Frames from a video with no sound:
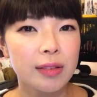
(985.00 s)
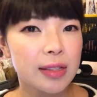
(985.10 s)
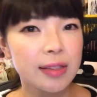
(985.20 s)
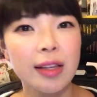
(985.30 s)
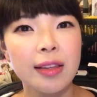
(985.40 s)

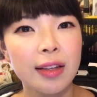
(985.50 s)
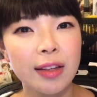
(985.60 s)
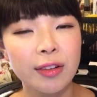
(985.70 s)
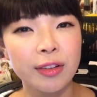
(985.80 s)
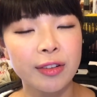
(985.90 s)
実践で
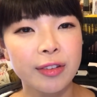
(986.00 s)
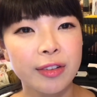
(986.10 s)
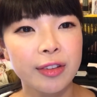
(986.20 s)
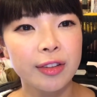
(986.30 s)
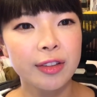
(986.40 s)
きる
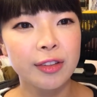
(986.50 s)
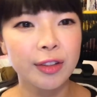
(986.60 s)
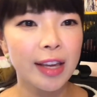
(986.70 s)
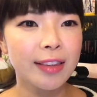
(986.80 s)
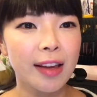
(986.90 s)

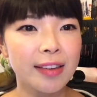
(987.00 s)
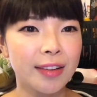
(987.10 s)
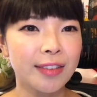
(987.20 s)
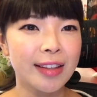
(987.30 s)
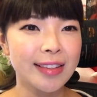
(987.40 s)
受験対
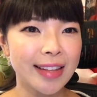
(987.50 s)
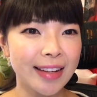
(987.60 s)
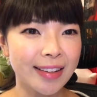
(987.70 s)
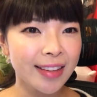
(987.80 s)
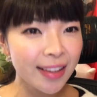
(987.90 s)
策なんじゃ
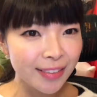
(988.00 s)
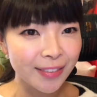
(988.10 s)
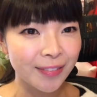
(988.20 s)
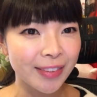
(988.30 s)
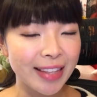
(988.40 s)
ないかな
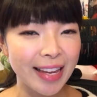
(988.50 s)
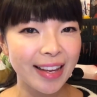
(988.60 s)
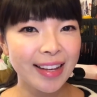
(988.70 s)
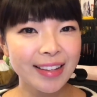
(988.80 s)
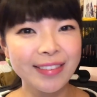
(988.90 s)
と思って
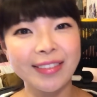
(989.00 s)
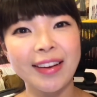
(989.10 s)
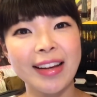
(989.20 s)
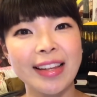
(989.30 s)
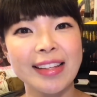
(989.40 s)
ちょっ
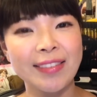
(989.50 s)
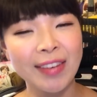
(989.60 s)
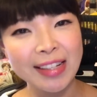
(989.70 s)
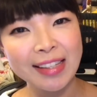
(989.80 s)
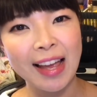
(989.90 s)
と話し
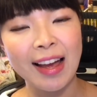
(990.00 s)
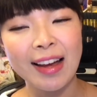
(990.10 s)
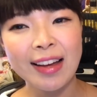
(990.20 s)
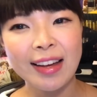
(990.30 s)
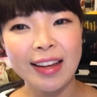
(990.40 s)
まし
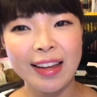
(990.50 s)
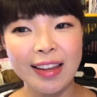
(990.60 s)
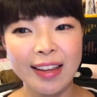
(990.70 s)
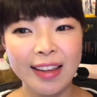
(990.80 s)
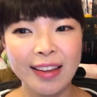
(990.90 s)
た、
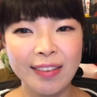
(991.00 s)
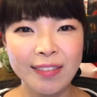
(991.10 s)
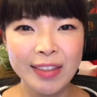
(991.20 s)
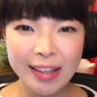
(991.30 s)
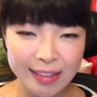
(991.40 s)
えー、
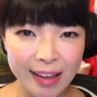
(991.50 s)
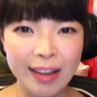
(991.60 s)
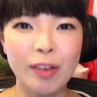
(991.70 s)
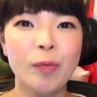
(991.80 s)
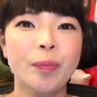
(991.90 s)
皆
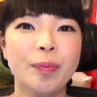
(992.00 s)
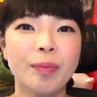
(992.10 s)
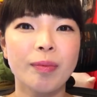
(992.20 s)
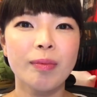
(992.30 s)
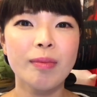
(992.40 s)
さん
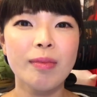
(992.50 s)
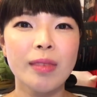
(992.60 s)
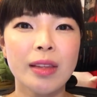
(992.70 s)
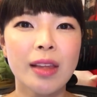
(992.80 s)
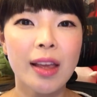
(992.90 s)

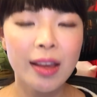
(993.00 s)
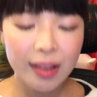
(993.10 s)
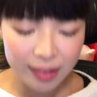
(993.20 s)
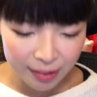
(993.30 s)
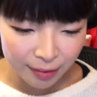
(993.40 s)
大
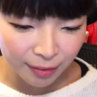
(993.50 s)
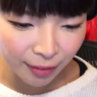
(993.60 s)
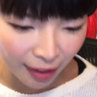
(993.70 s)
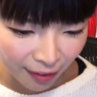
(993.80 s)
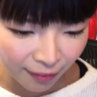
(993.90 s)
変です
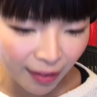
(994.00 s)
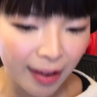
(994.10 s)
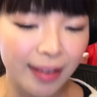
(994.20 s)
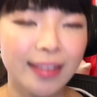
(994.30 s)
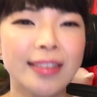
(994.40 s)
受験
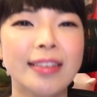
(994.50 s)
は